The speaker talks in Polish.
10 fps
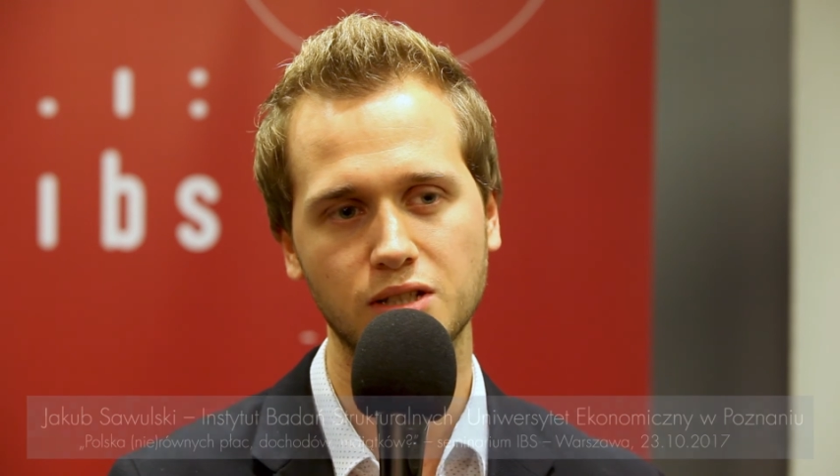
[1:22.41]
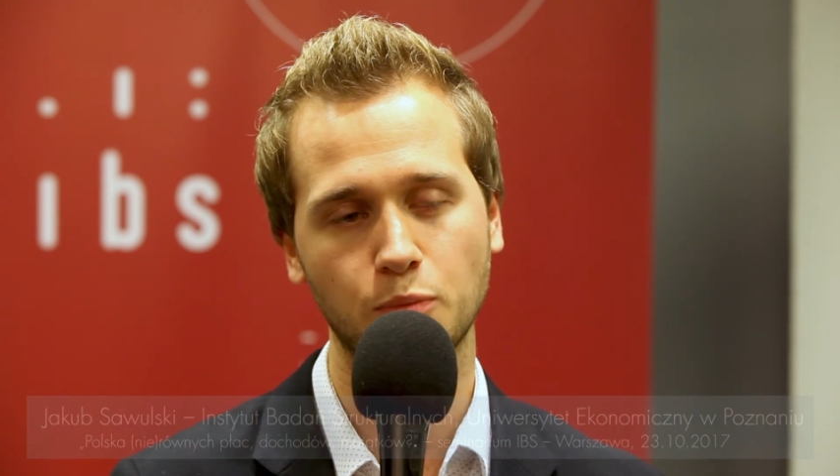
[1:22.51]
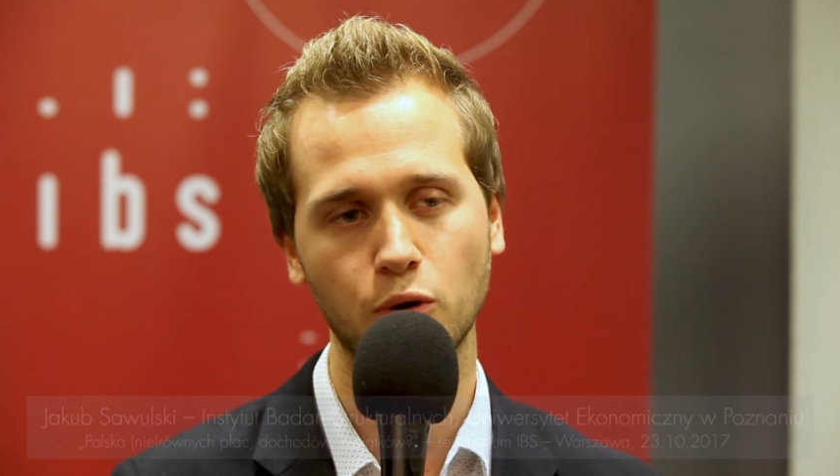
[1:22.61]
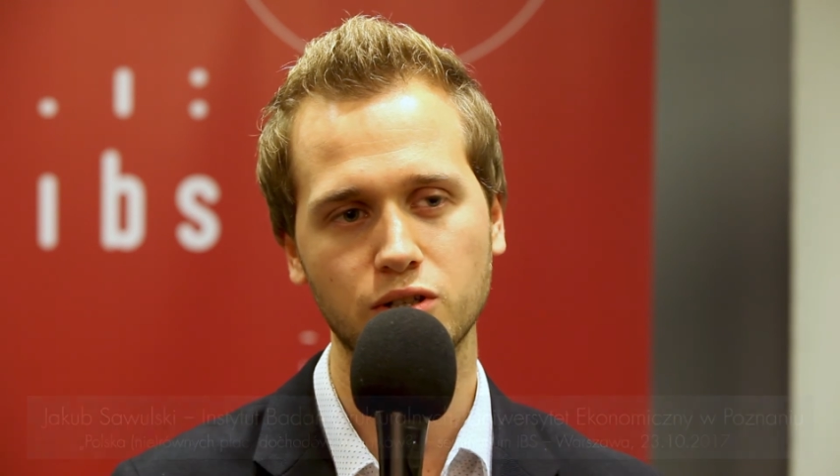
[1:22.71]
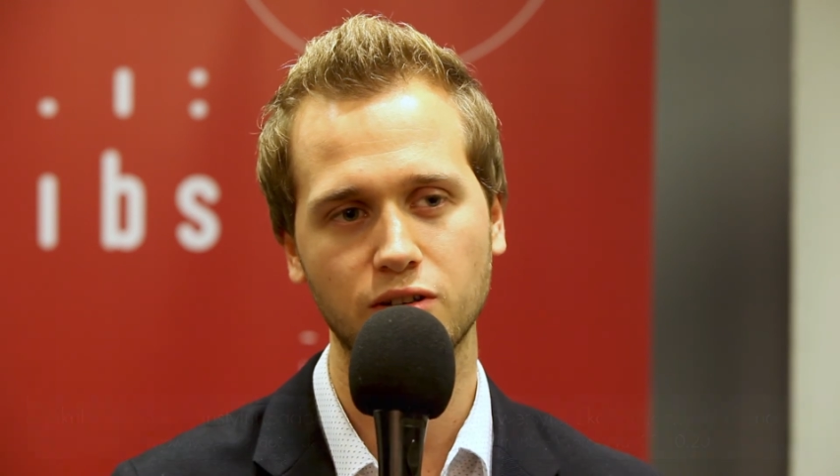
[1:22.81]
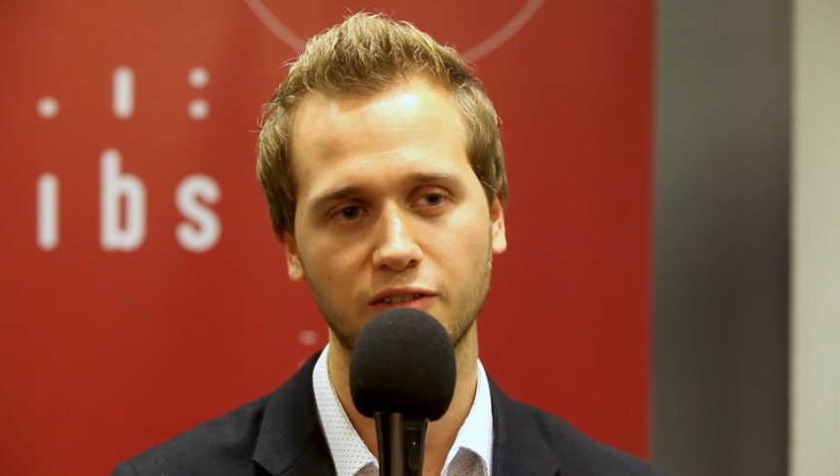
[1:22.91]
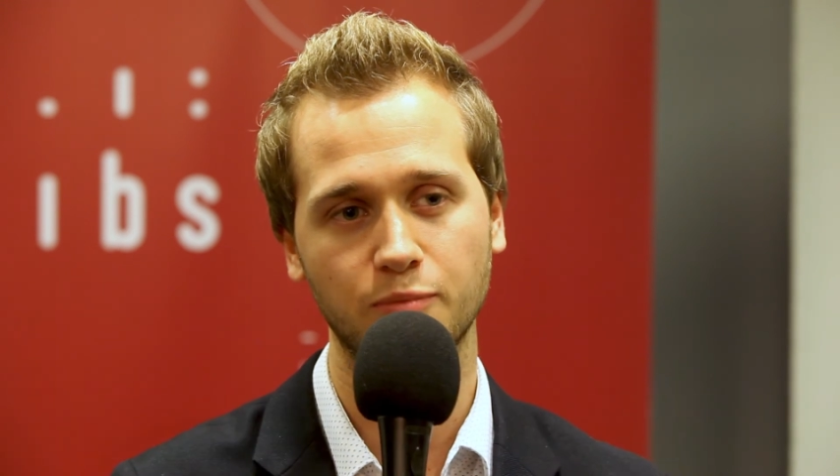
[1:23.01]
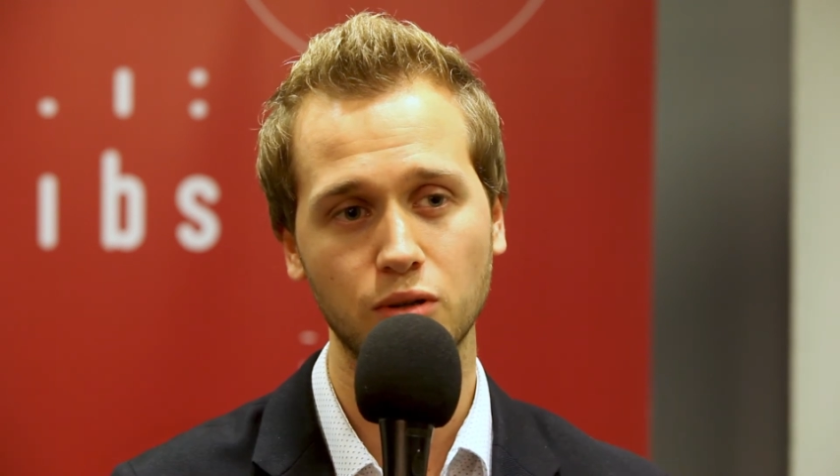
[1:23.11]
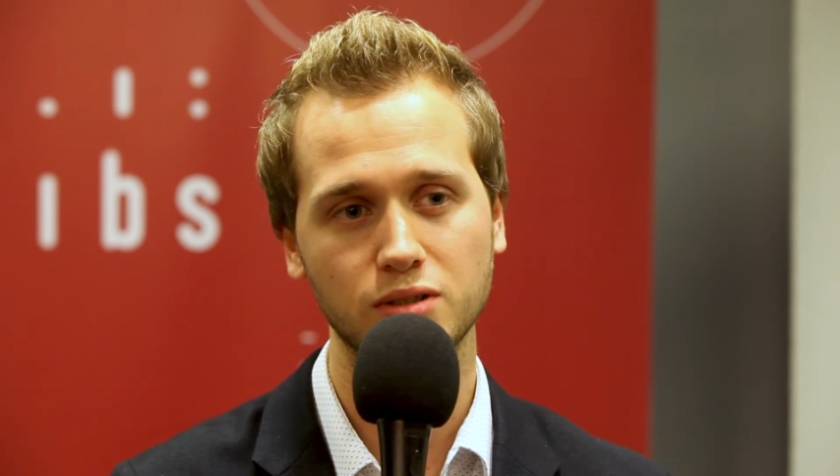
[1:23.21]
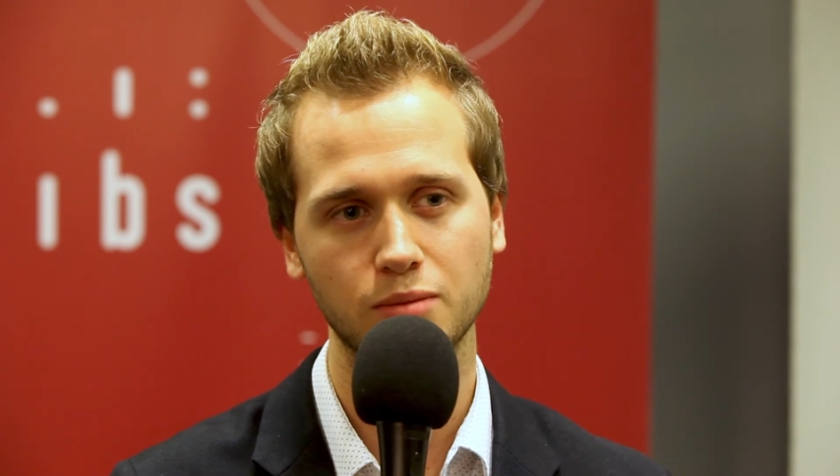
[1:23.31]
społecznej w
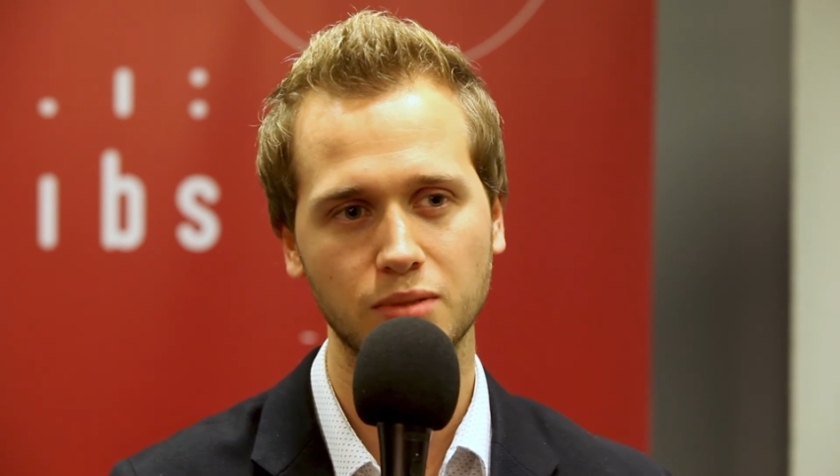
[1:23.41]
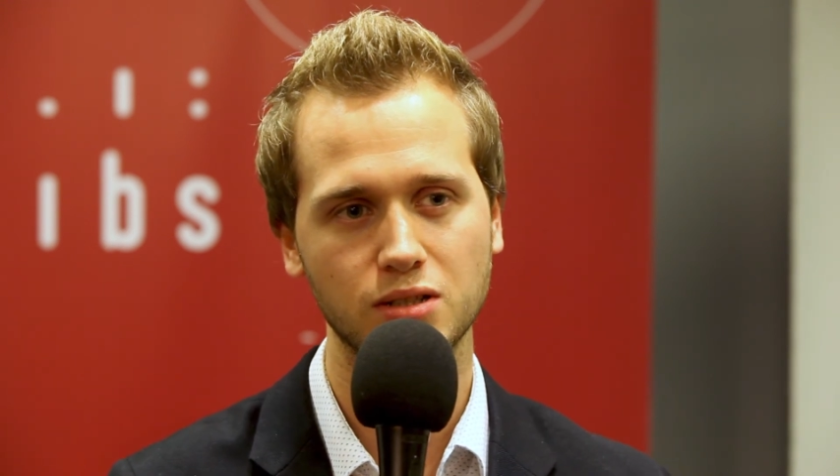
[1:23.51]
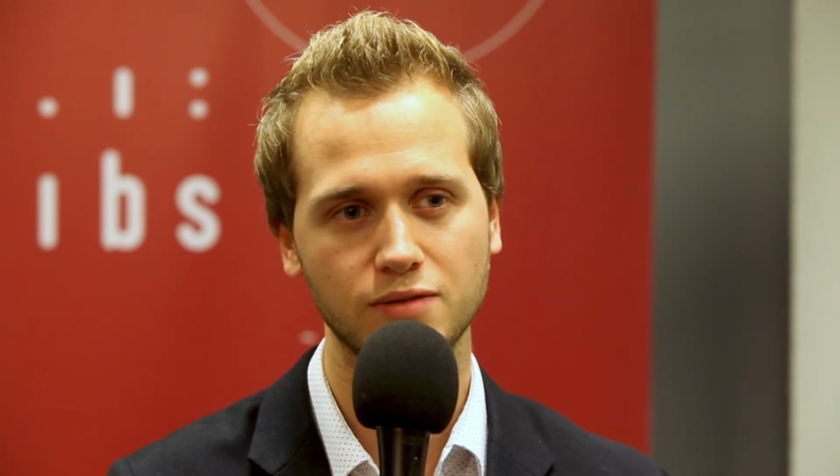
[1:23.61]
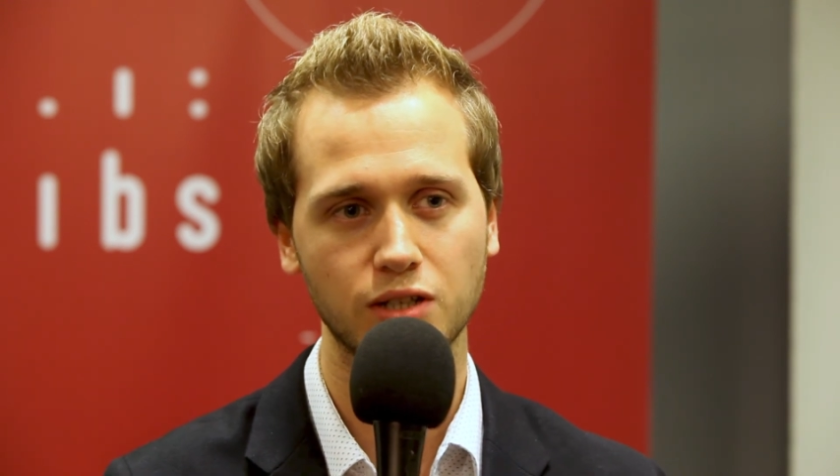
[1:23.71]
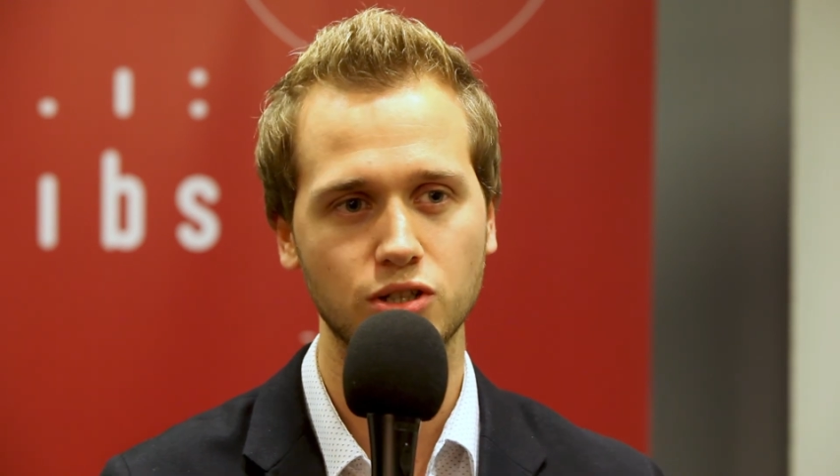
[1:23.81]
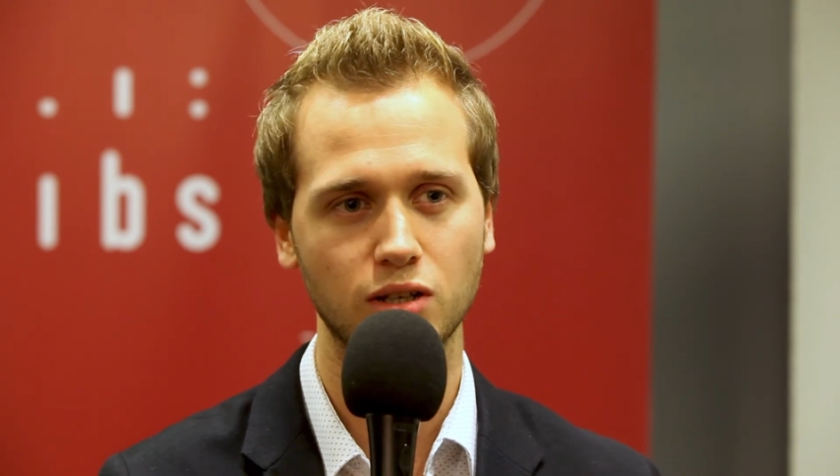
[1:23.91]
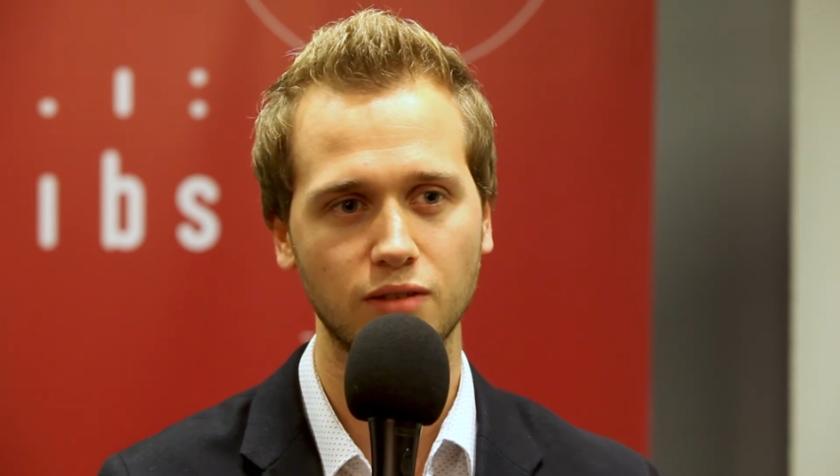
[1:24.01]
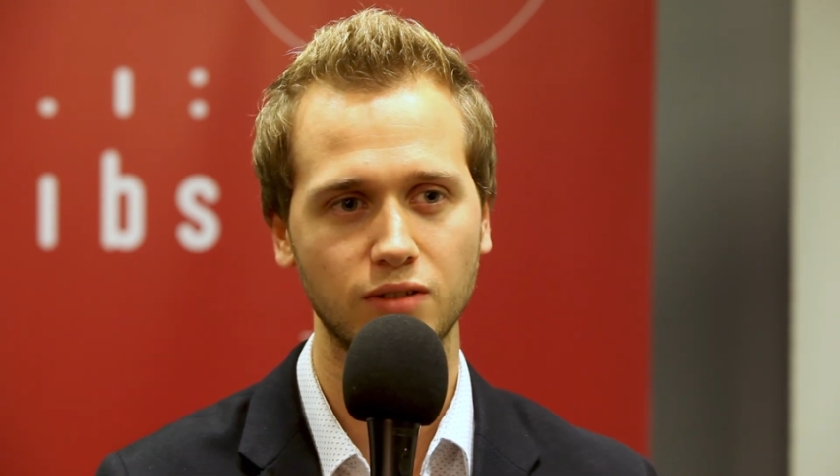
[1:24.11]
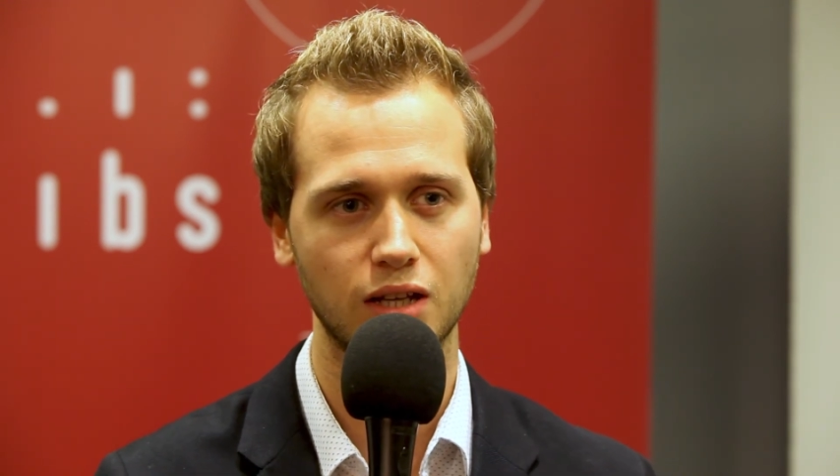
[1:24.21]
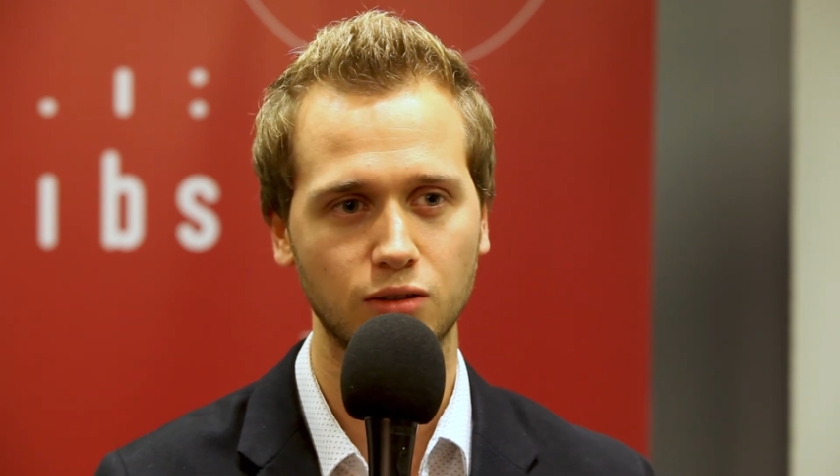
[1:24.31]
Polsce będzie zwiększenie
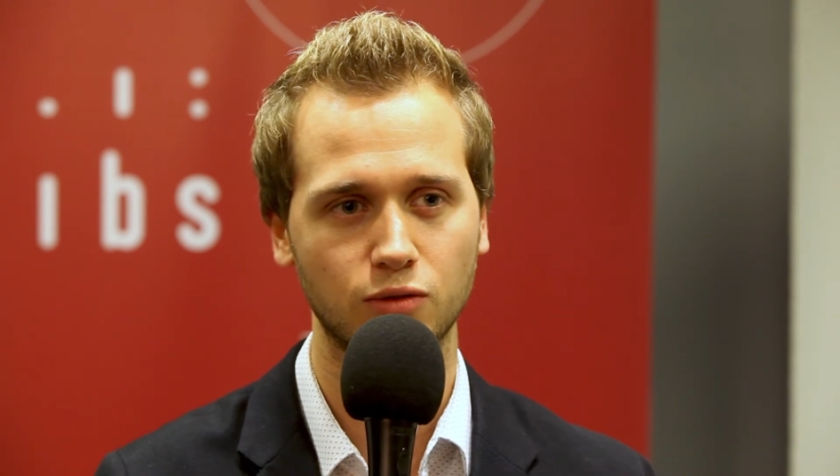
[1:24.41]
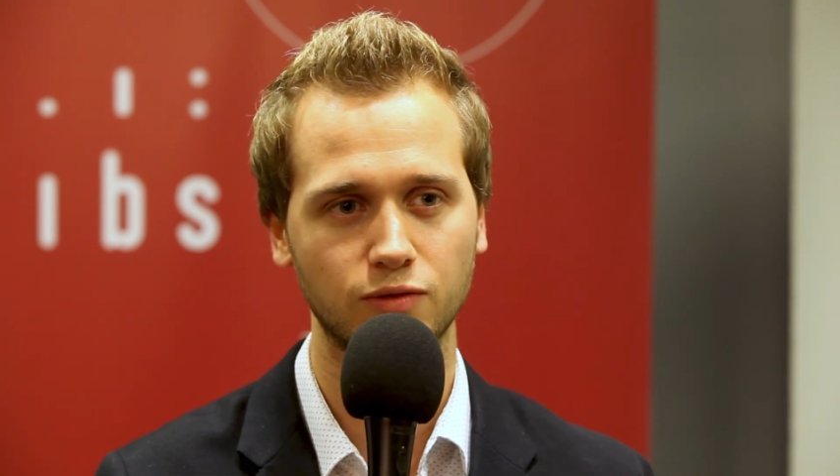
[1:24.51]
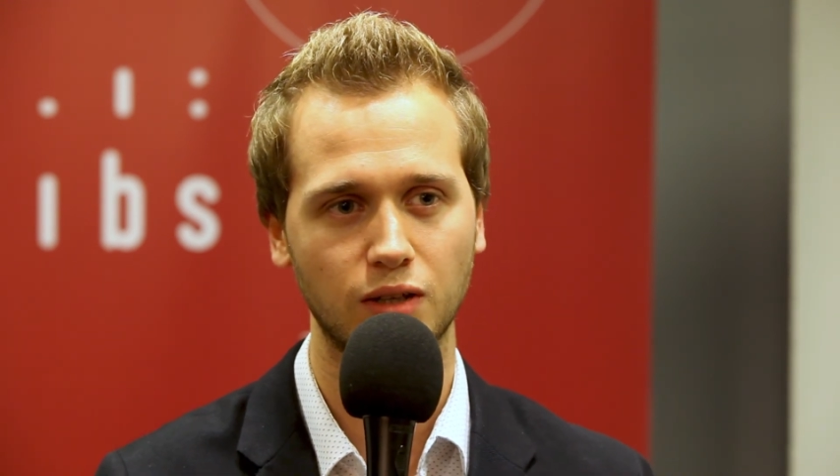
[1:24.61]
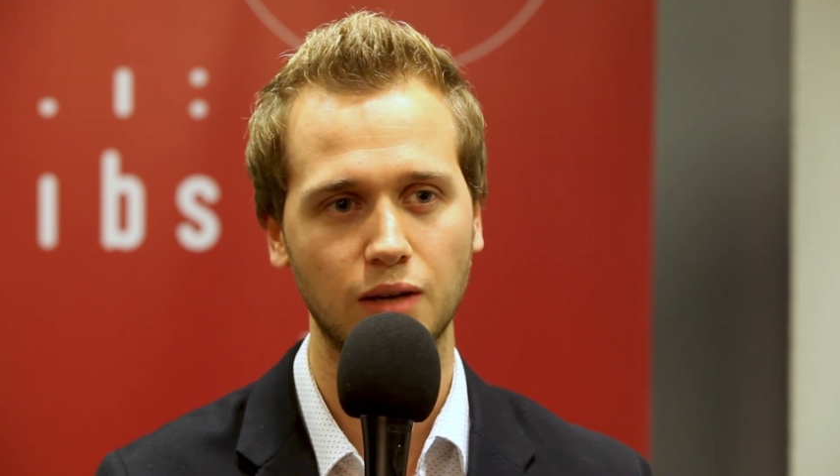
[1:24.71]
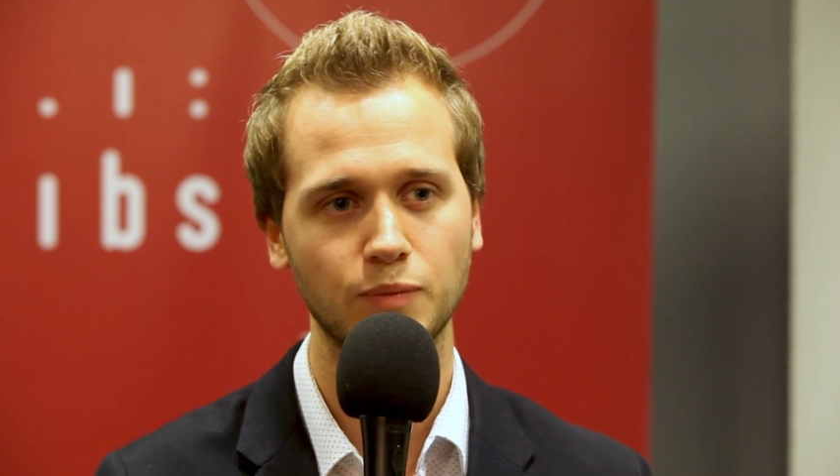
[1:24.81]
wydatków na